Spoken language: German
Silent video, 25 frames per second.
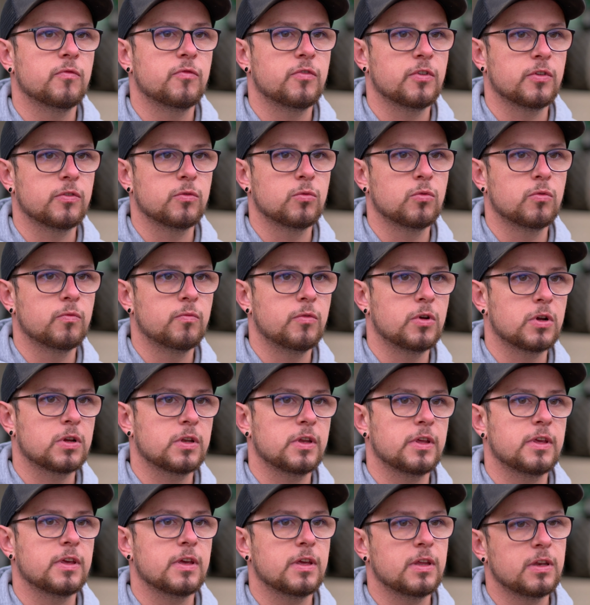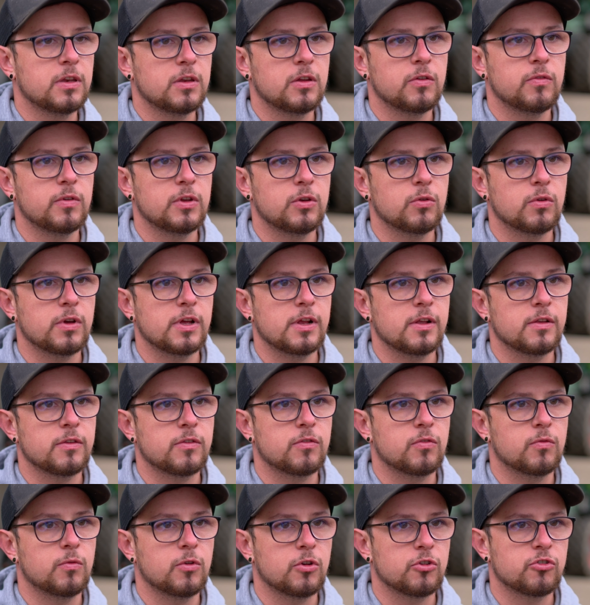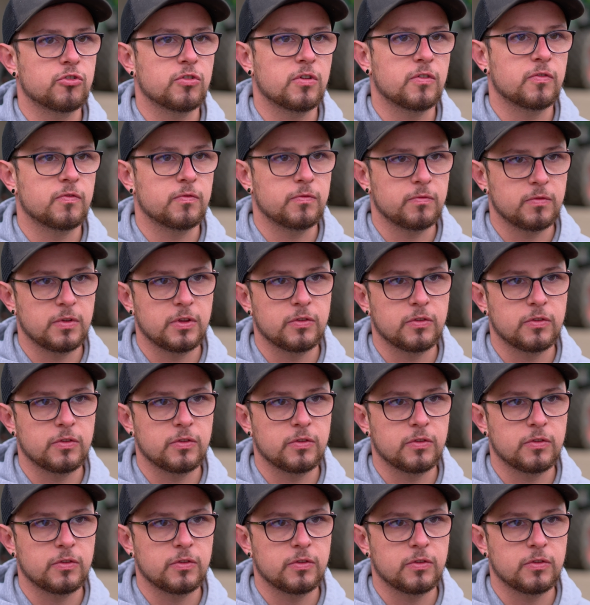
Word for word: versuchen wirklich individuell zu wirtschaften,